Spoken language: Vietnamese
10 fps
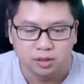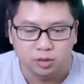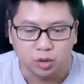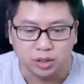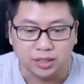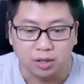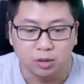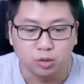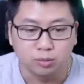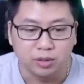Còn giá đâu
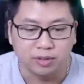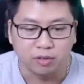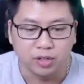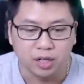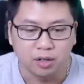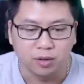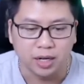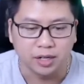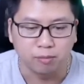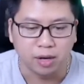chuẩn bị vào việc không? Hay
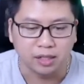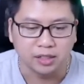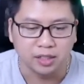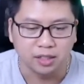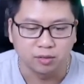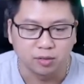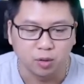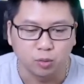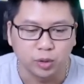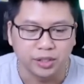đóng băng gì không? Không,
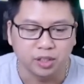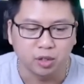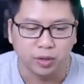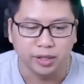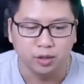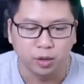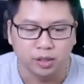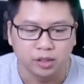quyết định gồng kinh luôn.